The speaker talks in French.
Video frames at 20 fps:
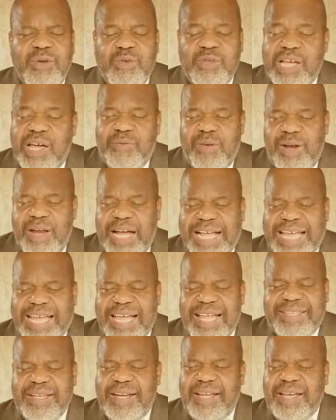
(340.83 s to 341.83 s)
Nous avons la
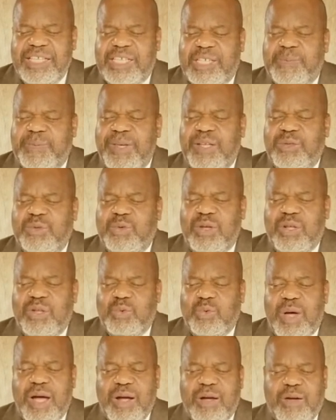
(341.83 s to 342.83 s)
crainte et le respect à ton
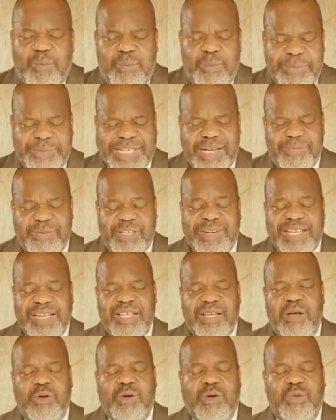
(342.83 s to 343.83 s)
endroit, comme le psalmiste voulait
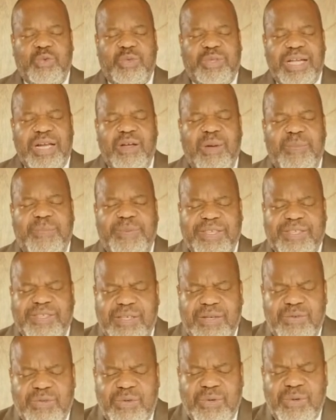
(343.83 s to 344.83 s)
dire encore tout à l'heure, Père
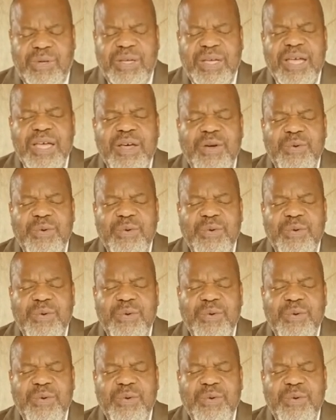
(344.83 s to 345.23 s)
Saint-Dieu.